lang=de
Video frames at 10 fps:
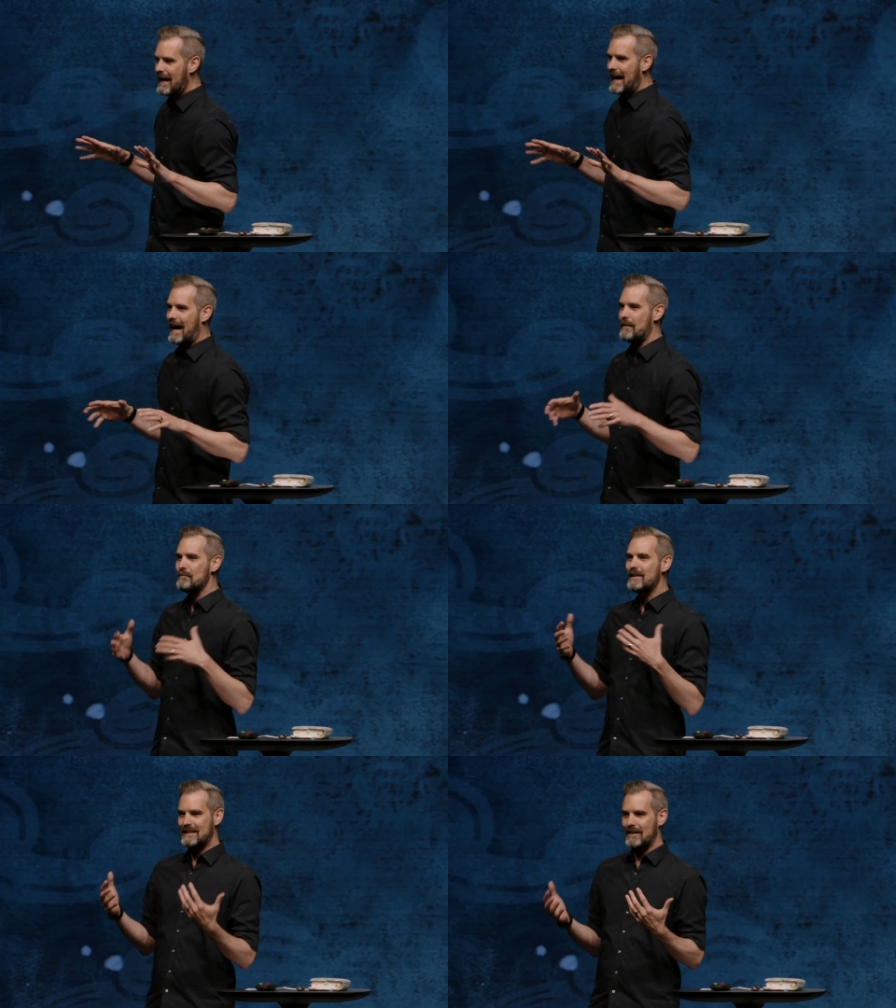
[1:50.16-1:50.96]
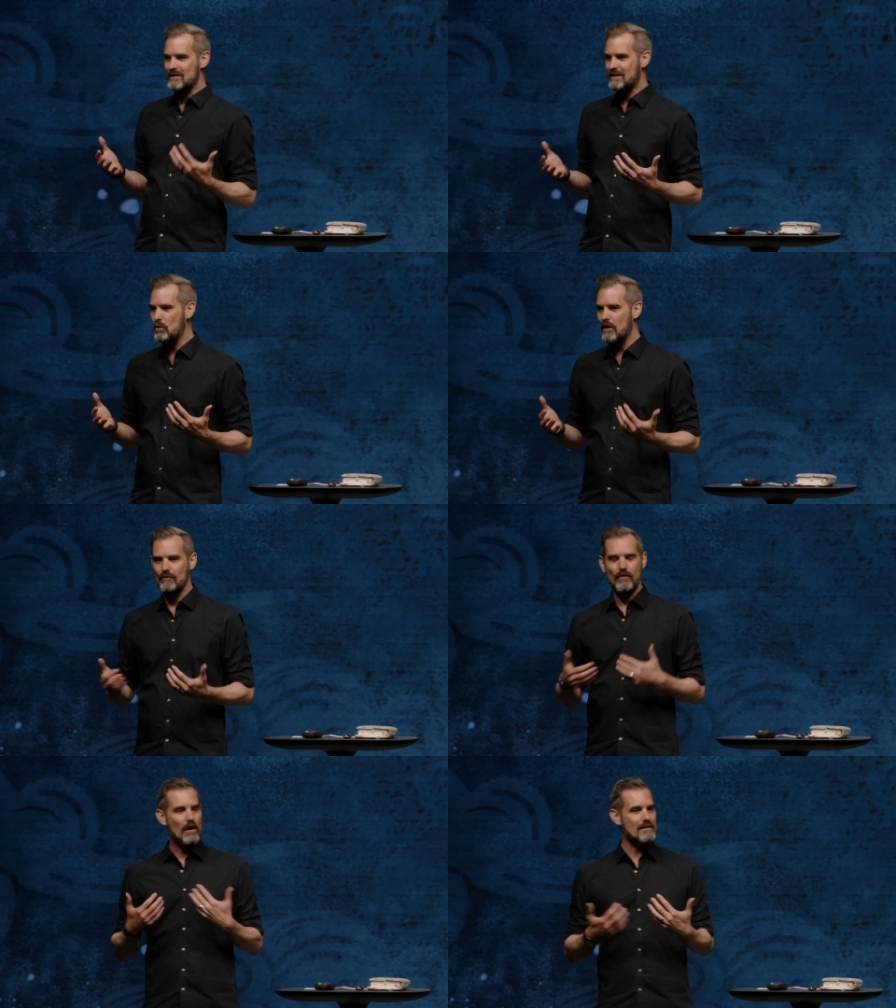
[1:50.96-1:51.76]
haben mit dem zu tun,
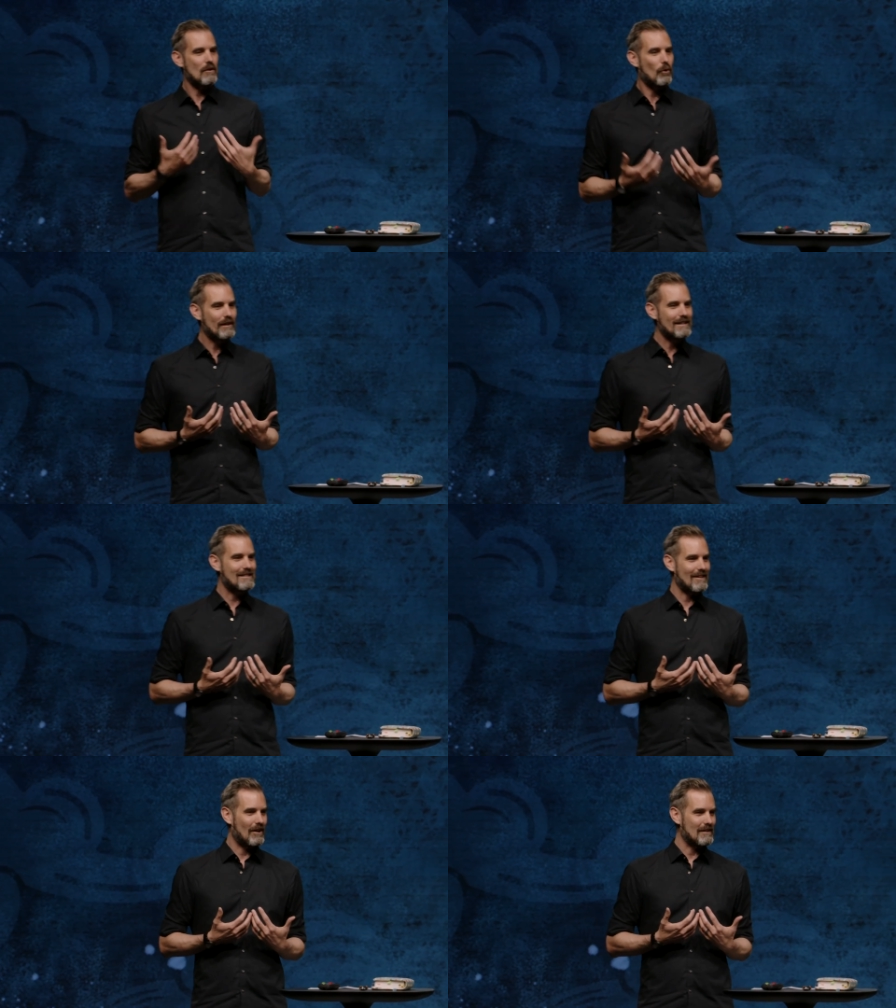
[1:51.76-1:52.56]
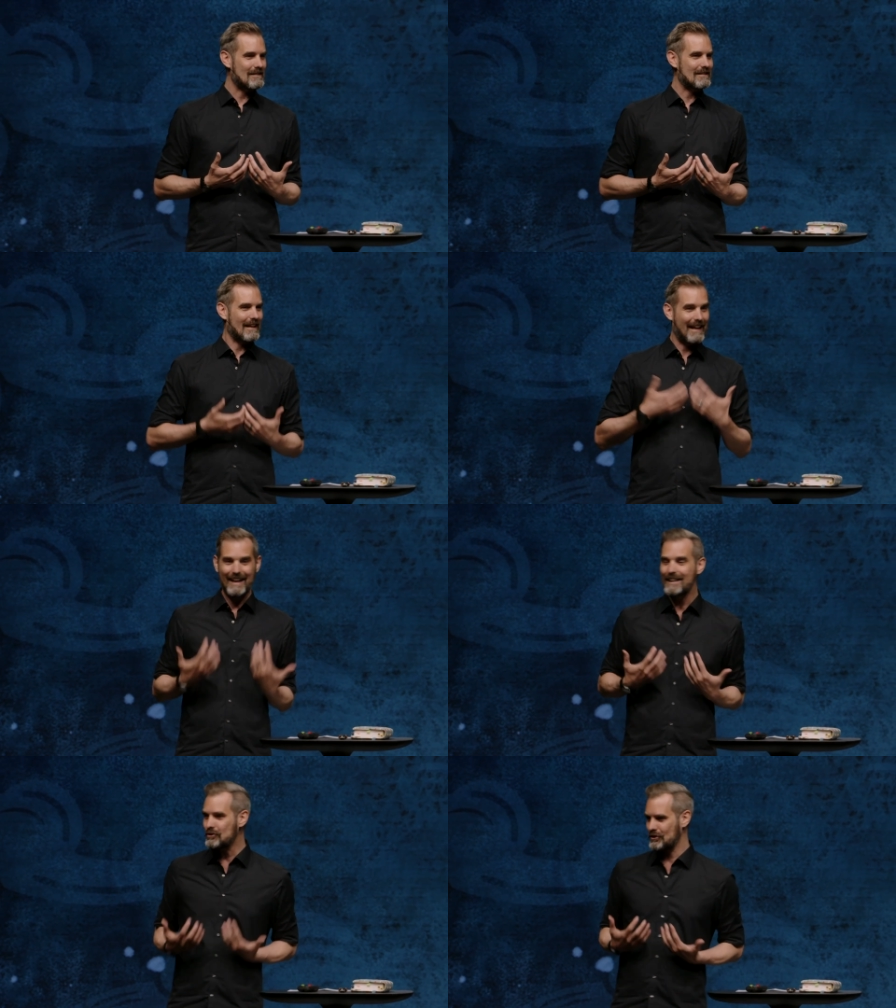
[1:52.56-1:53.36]
was uns als
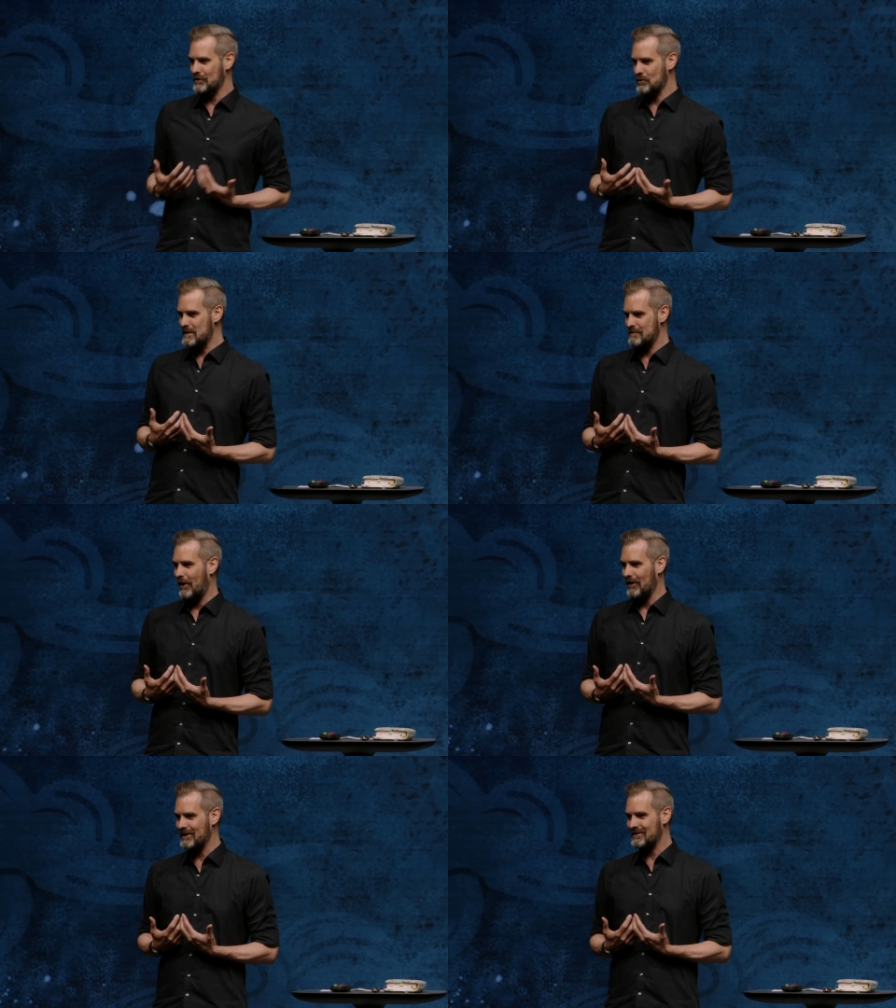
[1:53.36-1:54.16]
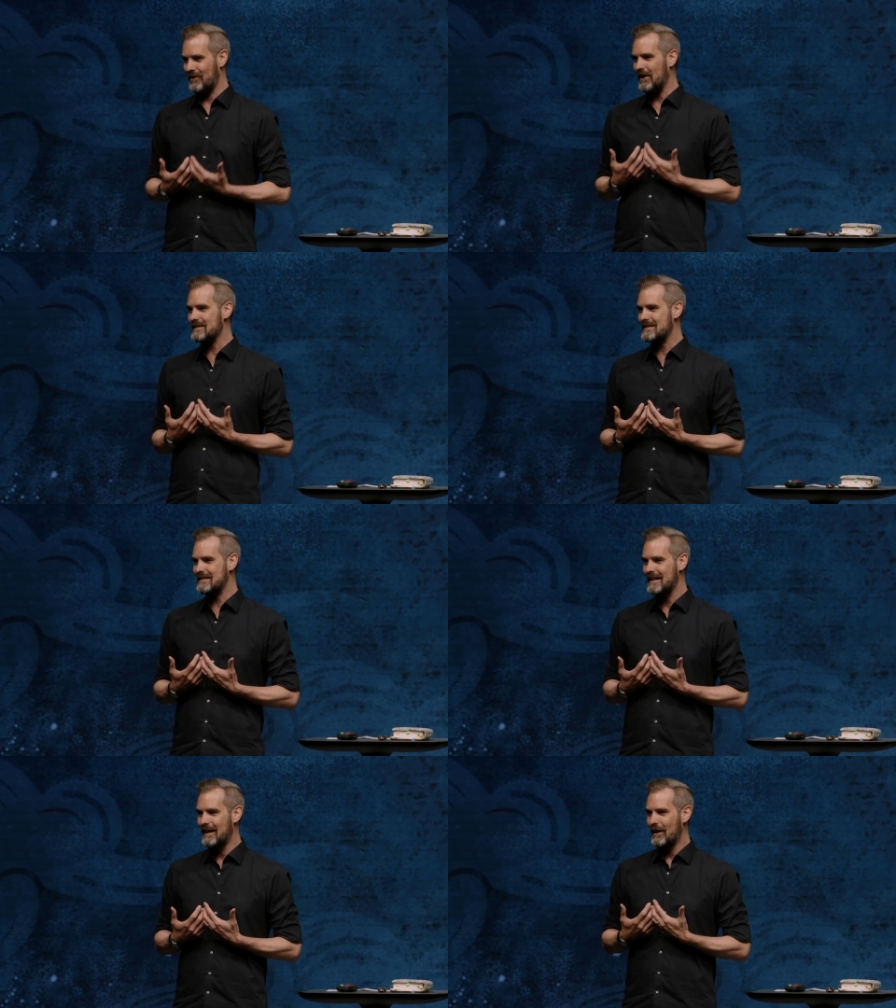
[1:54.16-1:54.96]
Christen ausmacht.
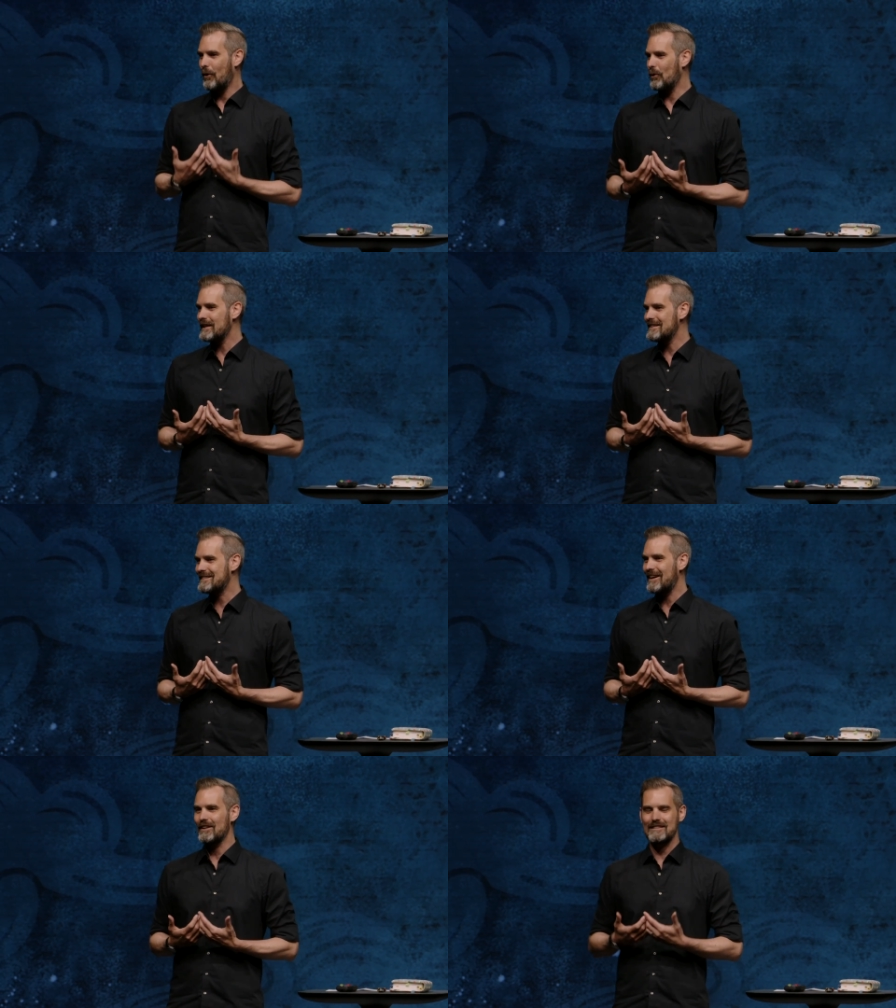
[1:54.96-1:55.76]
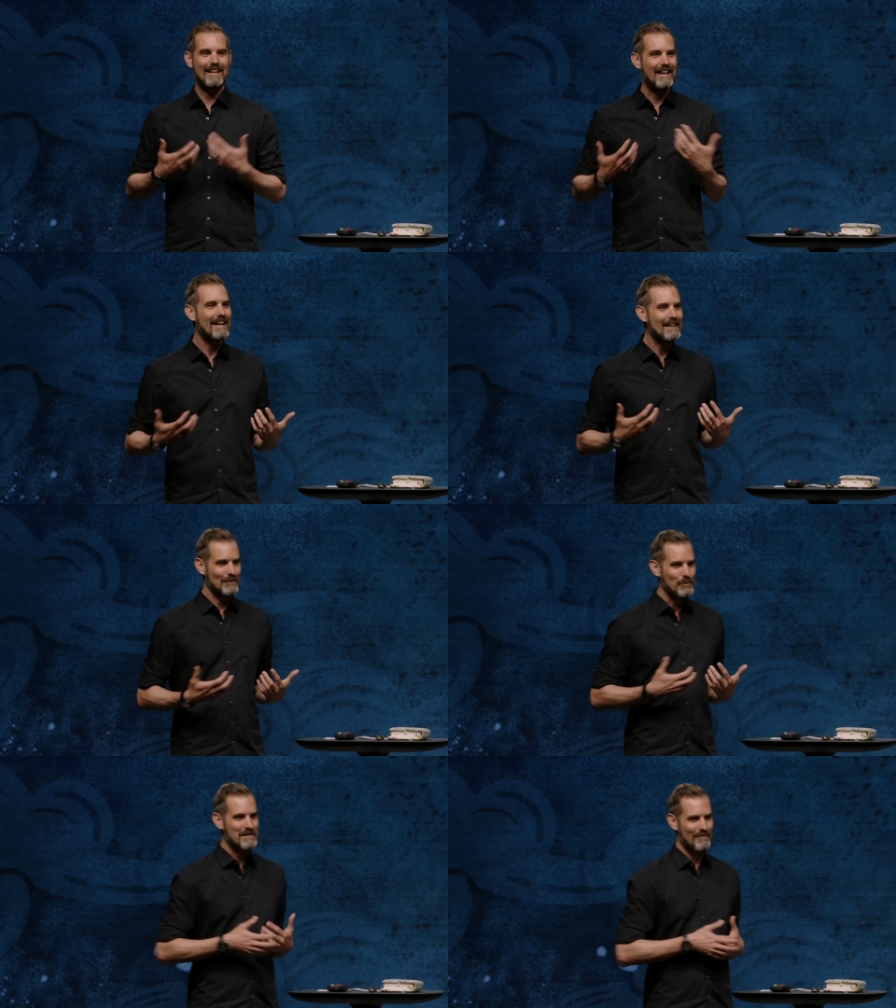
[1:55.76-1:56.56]
Was uns als Killen
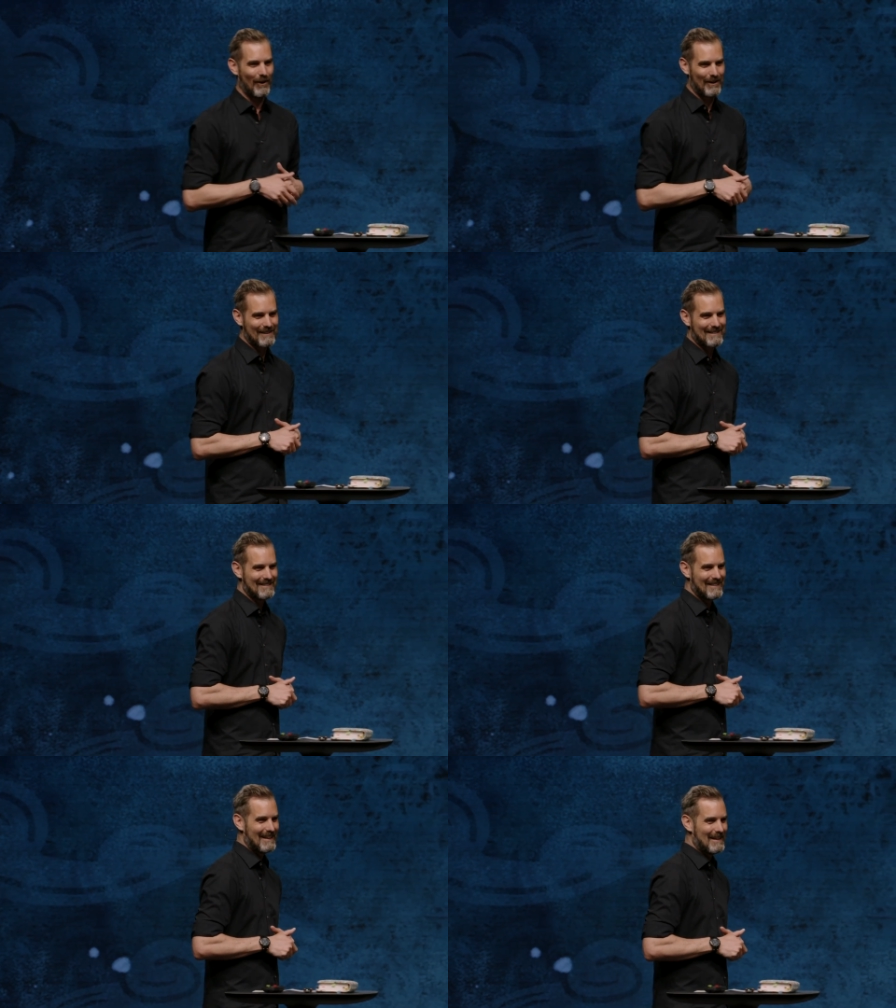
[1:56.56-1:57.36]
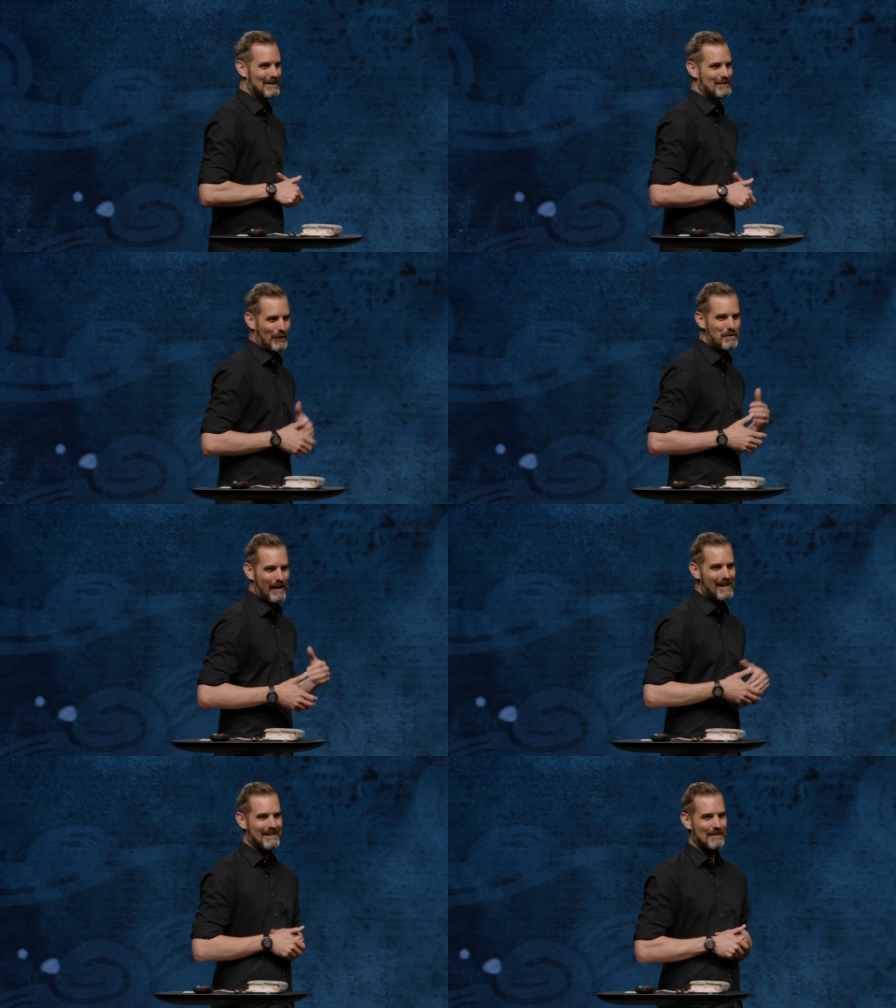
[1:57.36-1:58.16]
ausmacht. Drei
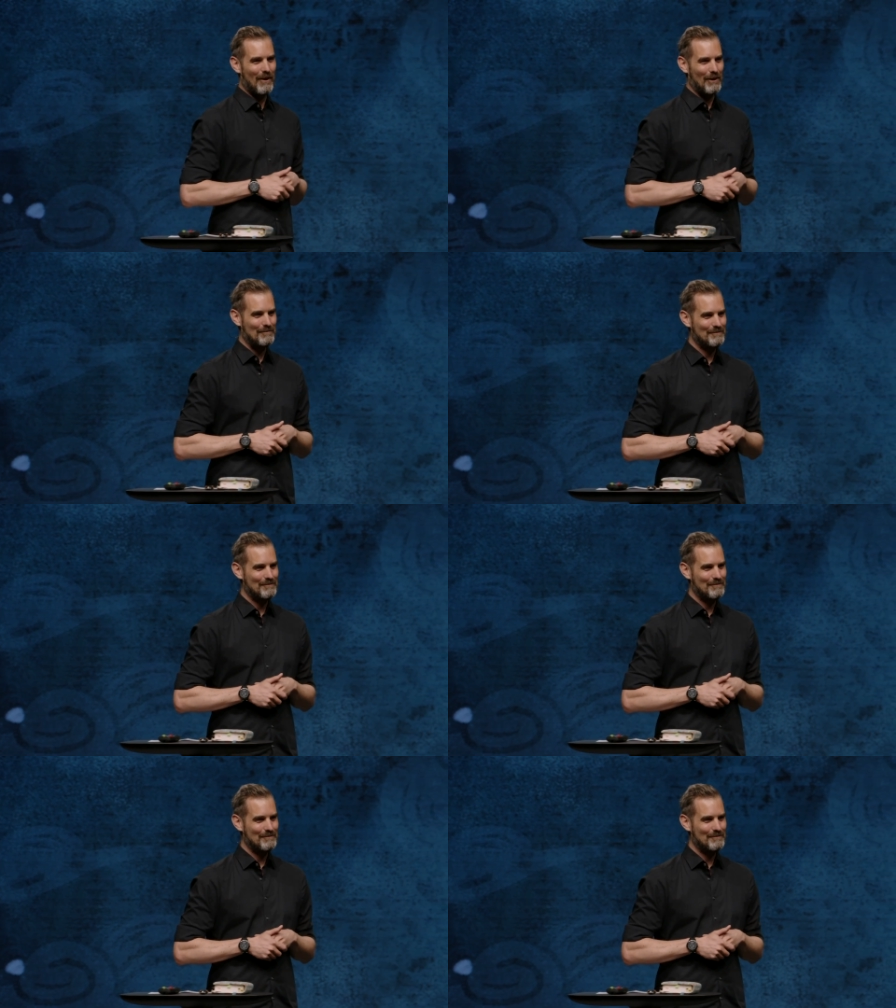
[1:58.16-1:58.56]
Merkmale.